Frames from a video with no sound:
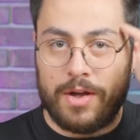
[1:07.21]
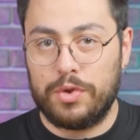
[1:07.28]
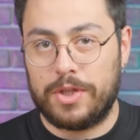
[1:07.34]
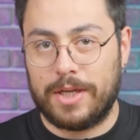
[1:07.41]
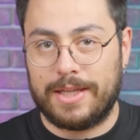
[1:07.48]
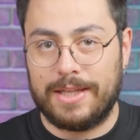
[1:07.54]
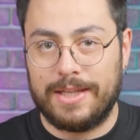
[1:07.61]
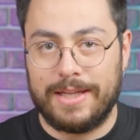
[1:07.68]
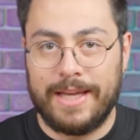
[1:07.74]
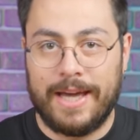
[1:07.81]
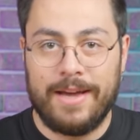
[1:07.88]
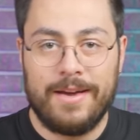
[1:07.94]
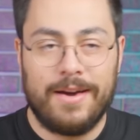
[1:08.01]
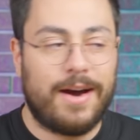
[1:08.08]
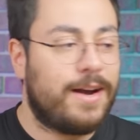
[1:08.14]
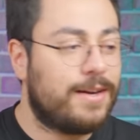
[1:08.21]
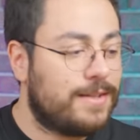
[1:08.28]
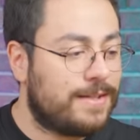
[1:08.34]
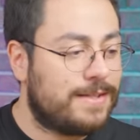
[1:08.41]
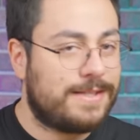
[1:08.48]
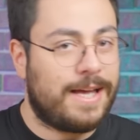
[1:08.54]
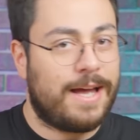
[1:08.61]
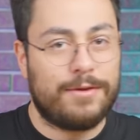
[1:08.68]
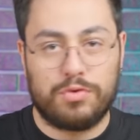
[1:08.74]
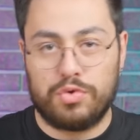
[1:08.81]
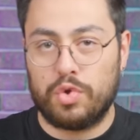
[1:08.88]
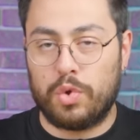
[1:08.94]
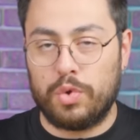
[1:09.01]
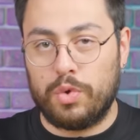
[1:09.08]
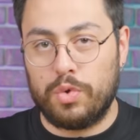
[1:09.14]
Bu şekilde de artık sen
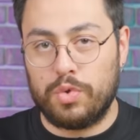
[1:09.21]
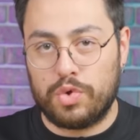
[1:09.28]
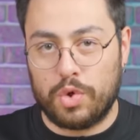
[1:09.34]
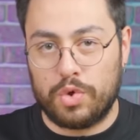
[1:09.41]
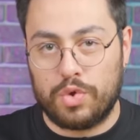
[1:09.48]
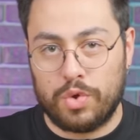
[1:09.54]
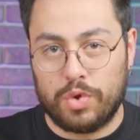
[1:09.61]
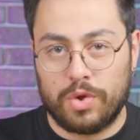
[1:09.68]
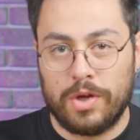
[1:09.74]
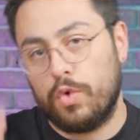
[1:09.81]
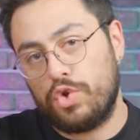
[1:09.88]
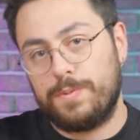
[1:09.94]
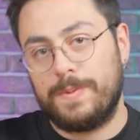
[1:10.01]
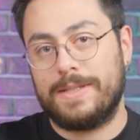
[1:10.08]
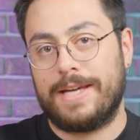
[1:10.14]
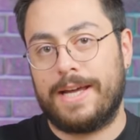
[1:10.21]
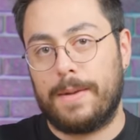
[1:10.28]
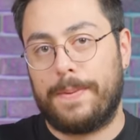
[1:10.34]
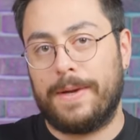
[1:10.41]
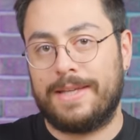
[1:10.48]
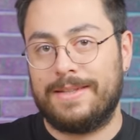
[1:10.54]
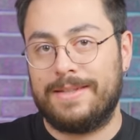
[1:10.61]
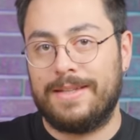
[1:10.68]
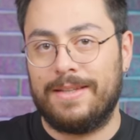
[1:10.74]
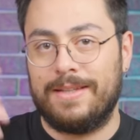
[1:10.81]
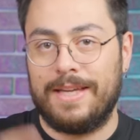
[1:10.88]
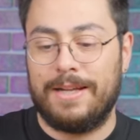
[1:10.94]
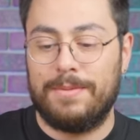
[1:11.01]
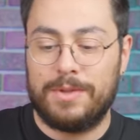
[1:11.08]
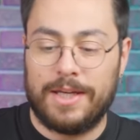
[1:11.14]
çoluğun çocuğun 3000 tane paketledin
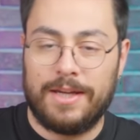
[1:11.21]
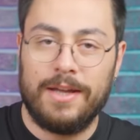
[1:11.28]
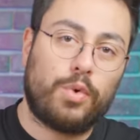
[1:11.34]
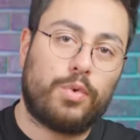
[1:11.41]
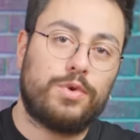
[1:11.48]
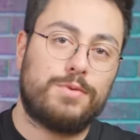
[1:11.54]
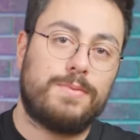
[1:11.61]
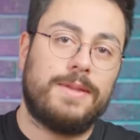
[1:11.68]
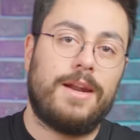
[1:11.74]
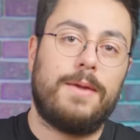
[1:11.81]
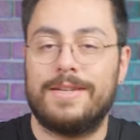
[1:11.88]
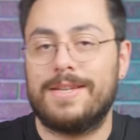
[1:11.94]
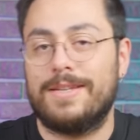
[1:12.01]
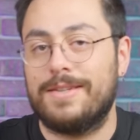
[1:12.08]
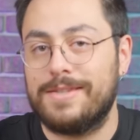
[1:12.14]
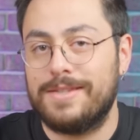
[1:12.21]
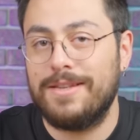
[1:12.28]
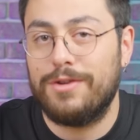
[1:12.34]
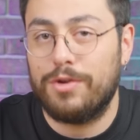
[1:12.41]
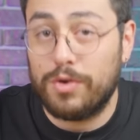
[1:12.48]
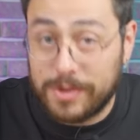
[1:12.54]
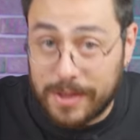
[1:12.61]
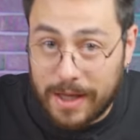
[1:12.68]
diyelim ki 9000 lira kazanırsın diyor